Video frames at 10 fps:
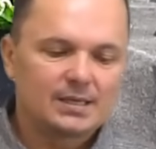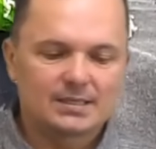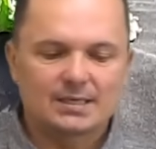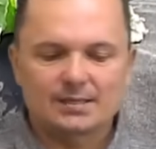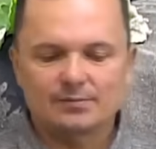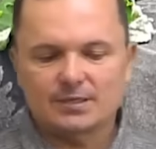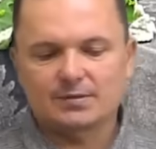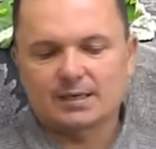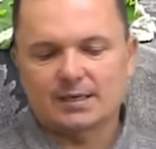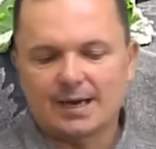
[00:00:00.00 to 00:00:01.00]
и,
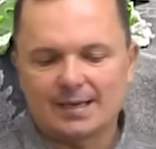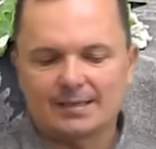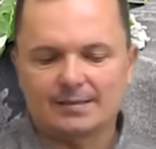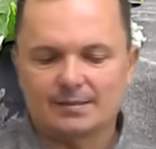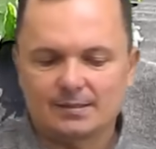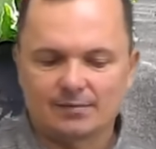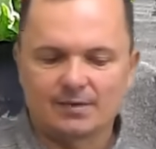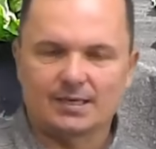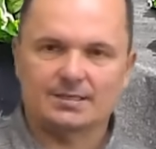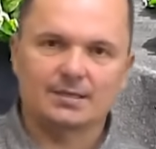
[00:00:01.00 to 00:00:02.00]
соответственно, калий,
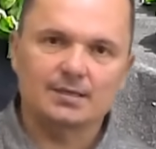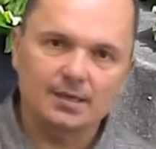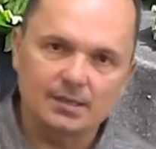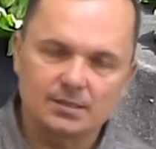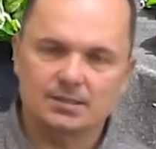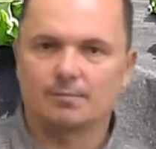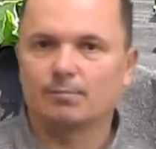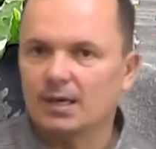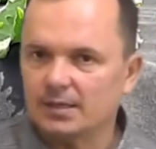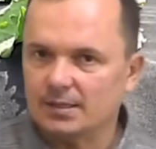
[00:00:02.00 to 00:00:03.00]
являясь антагонистом
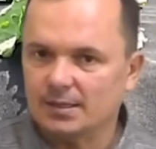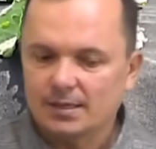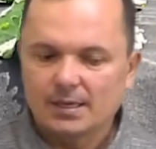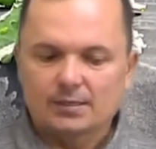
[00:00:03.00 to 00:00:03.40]
магния,